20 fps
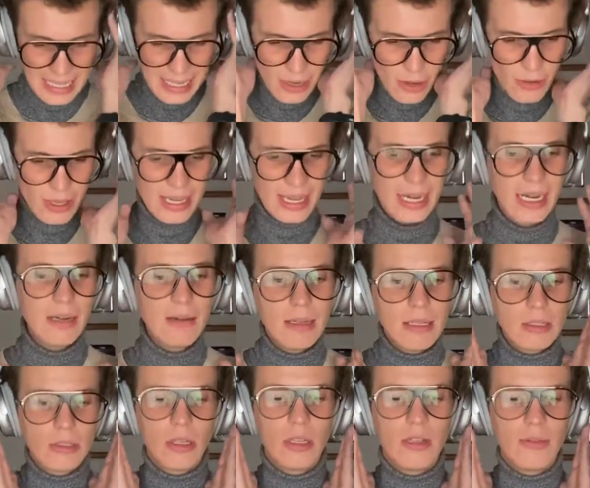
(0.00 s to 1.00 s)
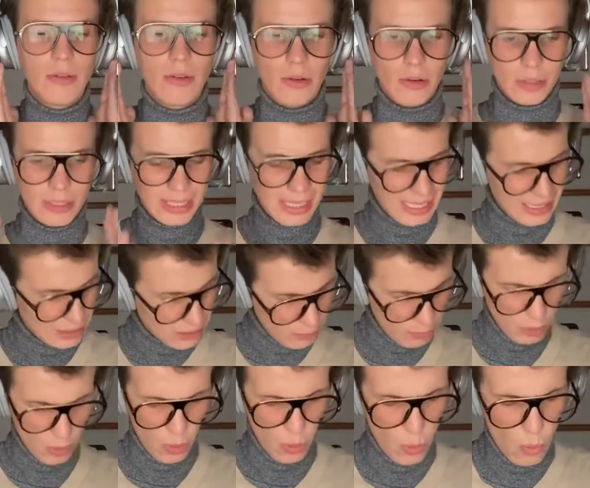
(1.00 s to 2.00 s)
Y lo increíble de estos audífonos, que es
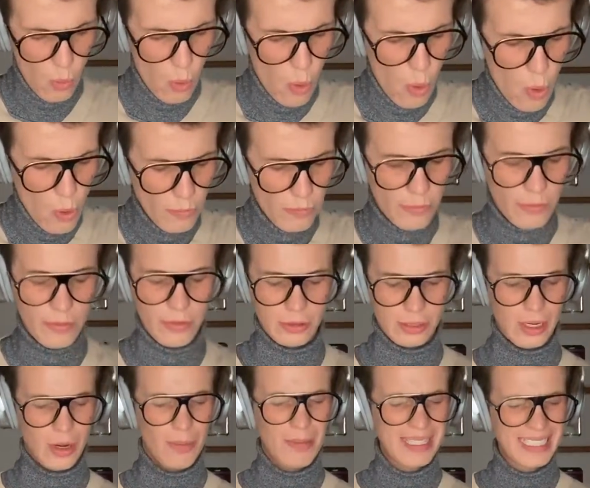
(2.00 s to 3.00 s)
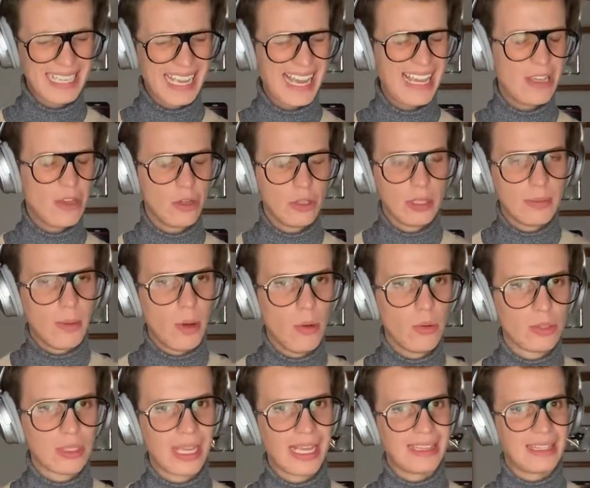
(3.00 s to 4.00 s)
como de uff, o sea, lo más cañón de
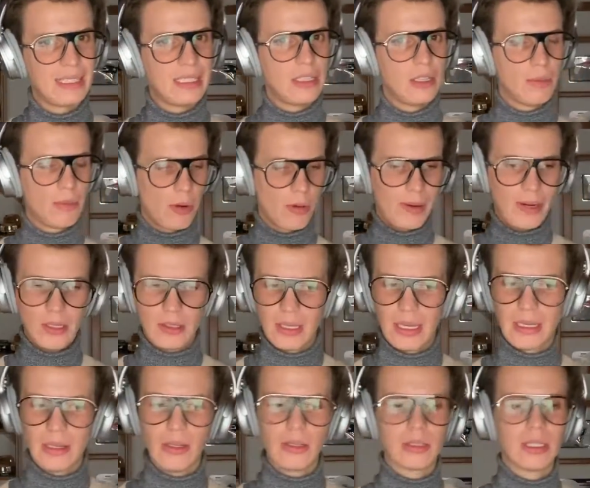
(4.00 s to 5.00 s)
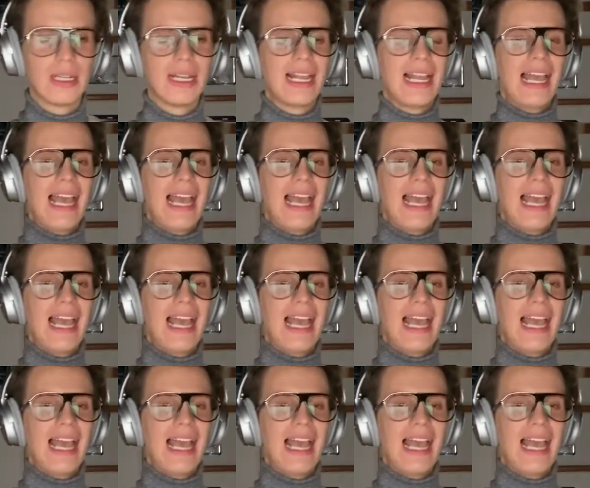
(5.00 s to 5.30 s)
Bose que ha tenido por varios años,